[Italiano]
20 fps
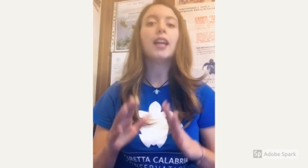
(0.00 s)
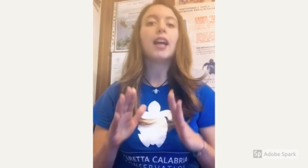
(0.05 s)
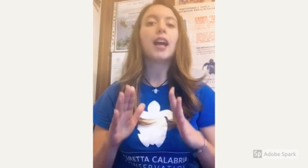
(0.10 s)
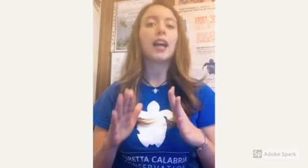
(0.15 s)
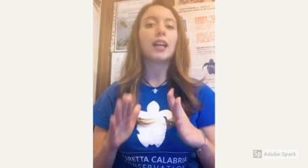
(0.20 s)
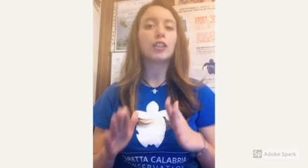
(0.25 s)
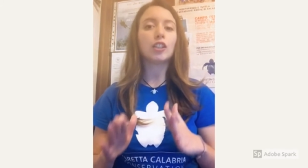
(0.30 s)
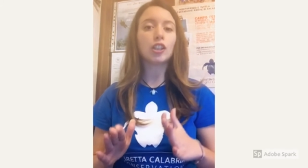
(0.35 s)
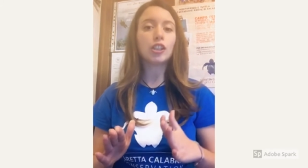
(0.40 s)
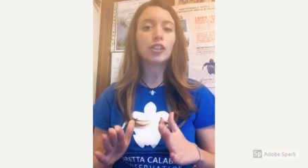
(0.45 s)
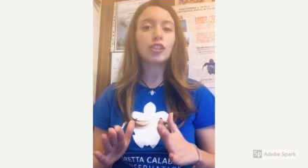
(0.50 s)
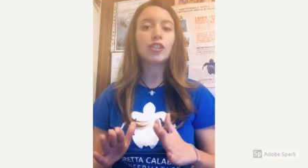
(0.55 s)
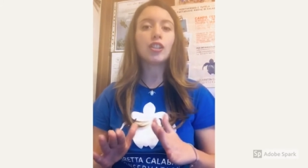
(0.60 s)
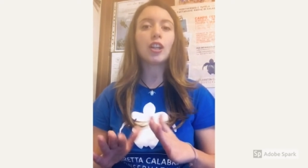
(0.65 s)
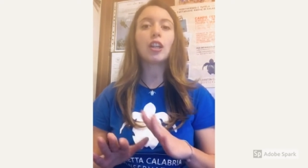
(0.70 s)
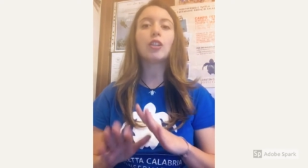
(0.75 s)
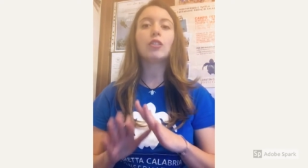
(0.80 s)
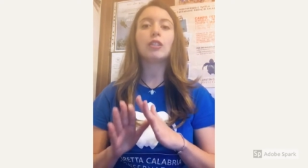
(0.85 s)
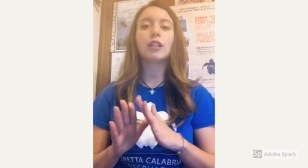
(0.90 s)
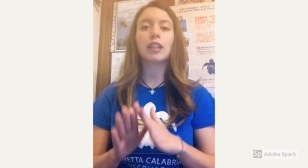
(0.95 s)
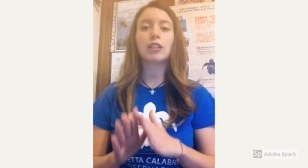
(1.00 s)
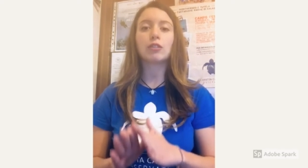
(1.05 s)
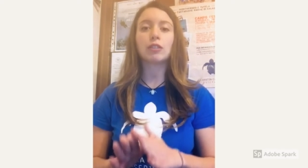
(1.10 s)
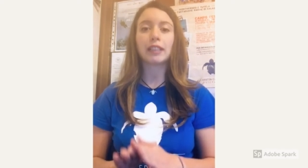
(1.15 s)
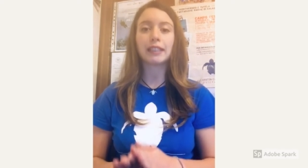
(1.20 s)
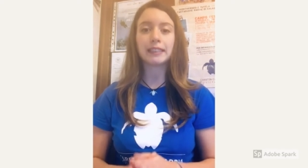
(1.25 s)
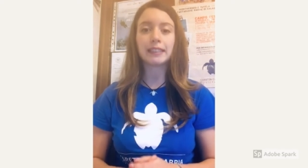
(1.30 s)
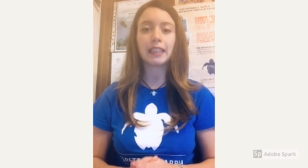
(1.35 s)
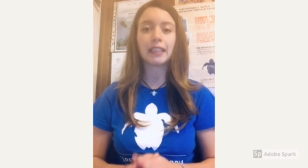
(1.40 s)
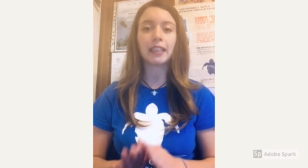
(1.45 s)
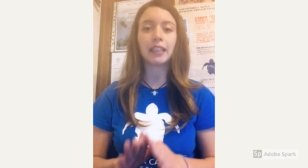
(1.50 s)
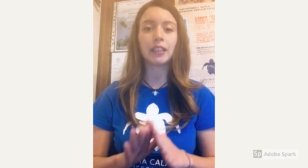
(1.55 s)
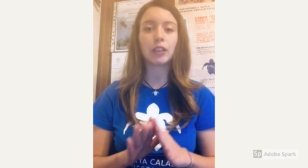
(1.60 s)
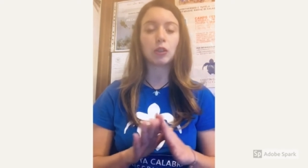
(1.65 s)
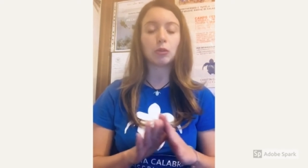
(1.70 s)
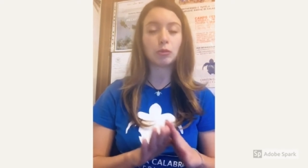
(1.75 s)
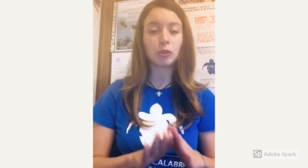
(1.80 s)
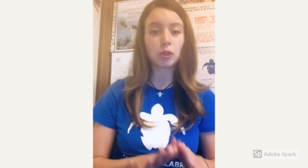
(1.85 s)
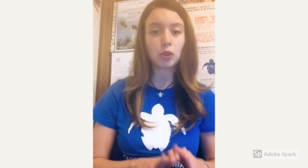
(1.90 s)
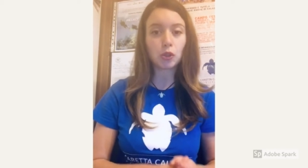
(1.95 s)
Ad oggi ancora non è stata
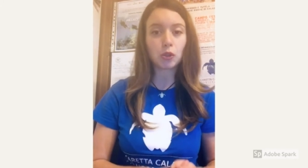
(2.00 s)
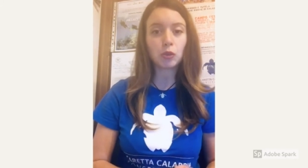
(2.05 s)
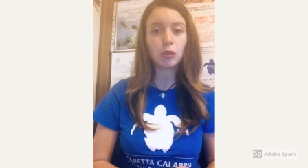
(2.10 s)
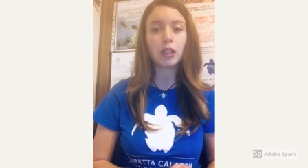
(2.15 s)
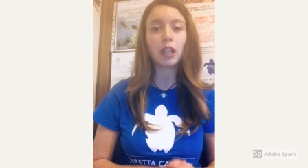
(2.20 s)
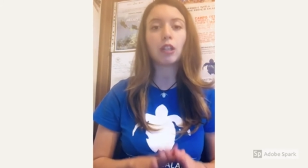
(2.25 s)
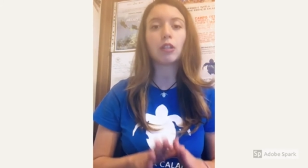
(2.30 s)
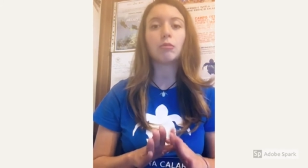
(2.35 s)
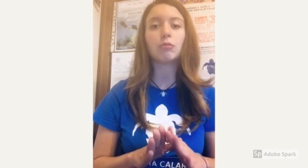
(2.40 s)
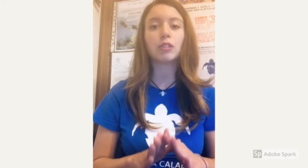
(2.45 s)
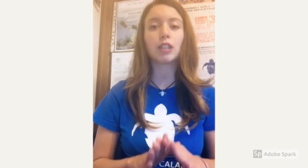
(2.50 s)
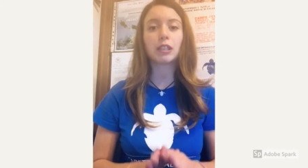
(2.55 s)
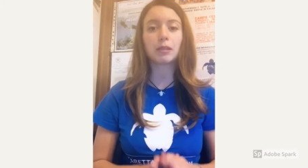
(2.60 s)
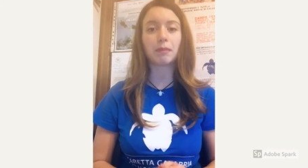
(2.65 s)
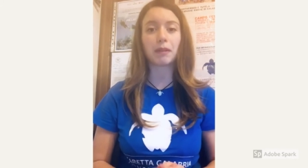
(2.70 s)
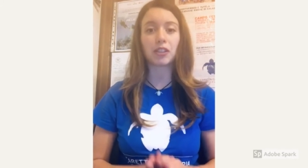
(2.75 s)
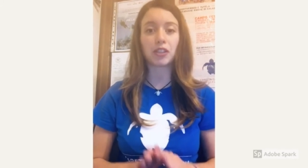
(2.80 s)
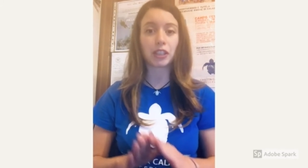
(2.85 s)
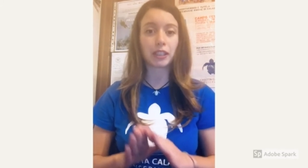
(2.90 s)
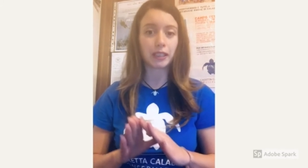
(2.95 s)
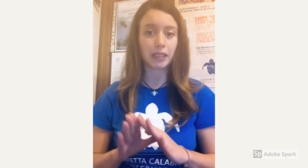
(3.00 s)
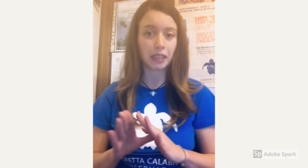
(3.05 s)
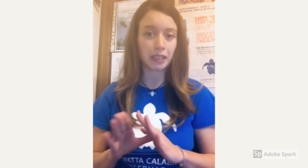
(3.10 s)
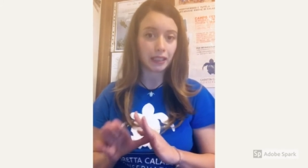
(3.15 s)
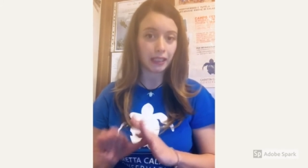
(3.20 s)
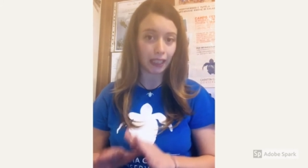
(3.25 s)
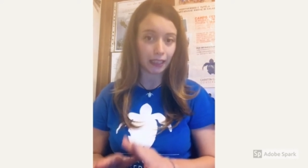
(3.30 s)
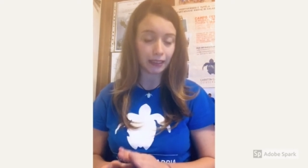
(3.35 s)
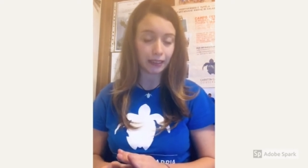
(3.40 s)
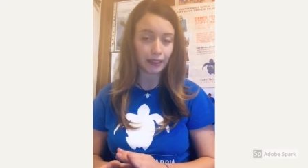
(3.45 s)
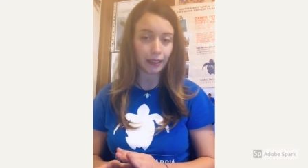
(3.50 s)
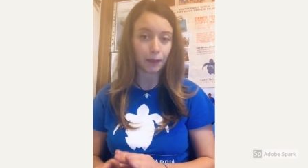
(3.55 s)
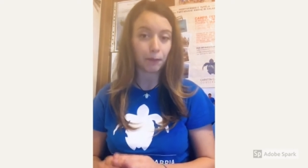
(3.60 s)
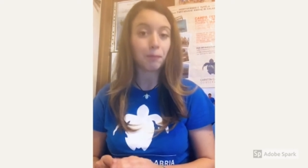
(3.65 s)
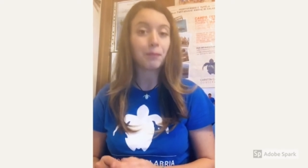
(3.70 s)
riconosciuta come una specie a sé stante.